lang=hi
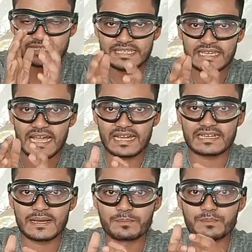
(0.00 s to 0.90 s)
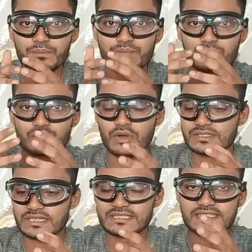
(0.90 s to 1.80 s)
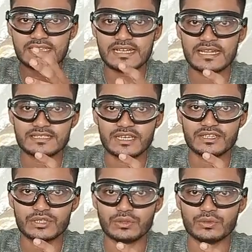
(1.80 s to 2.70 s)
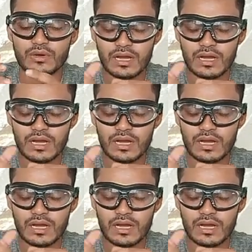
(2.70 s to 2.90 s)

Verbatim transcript: कि अगर आप कौन सा चीज़ लेना चाहते हो